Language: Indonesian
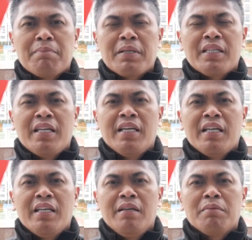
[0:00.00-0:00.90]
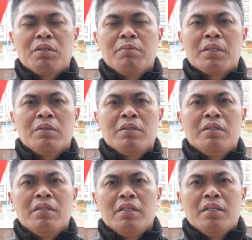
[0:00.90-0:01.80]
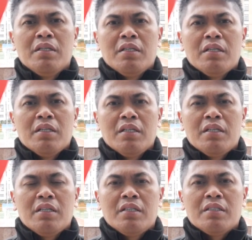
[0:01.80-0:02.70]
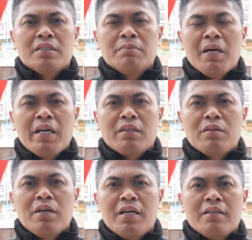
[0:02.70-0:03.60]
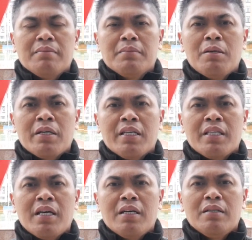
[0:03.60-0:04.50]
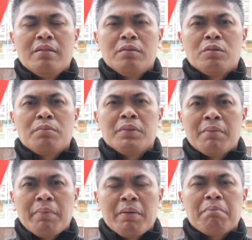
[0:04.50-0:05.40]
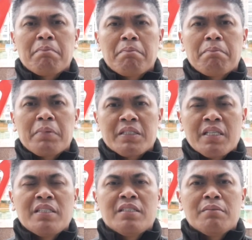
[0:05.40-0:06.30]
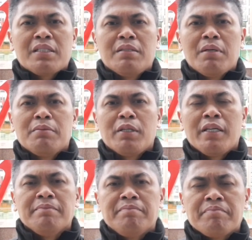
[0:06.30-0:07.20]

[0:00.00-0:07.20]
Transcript: pertandingan ini betul-betul uh, sebagai tonggak bahwa kita untuk mencapai prestasi semaksimal mungkin.